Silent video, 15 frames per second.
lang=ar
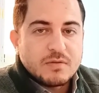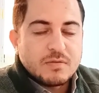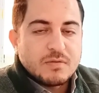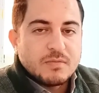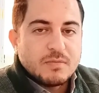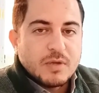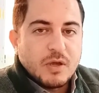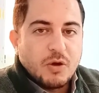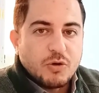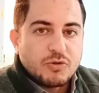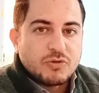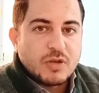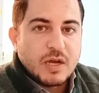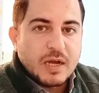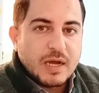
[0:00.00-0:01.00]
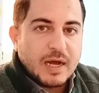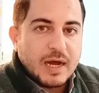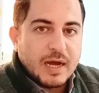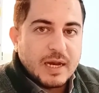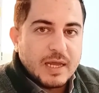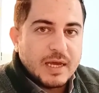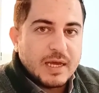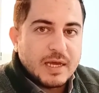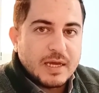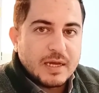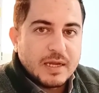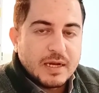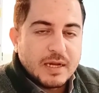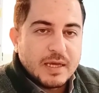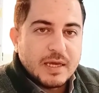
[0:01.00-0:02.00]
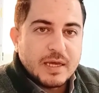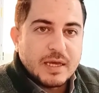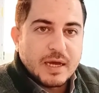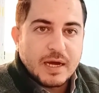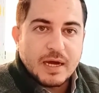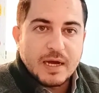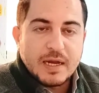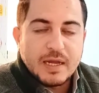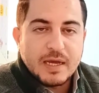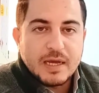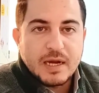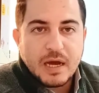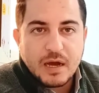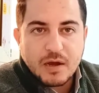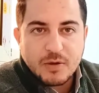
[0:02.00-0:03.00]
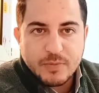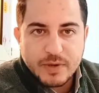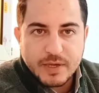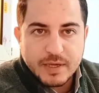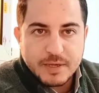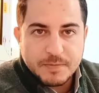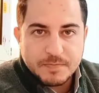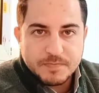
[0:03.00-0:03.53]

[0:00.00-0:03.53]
بيحطها على الايه على العربية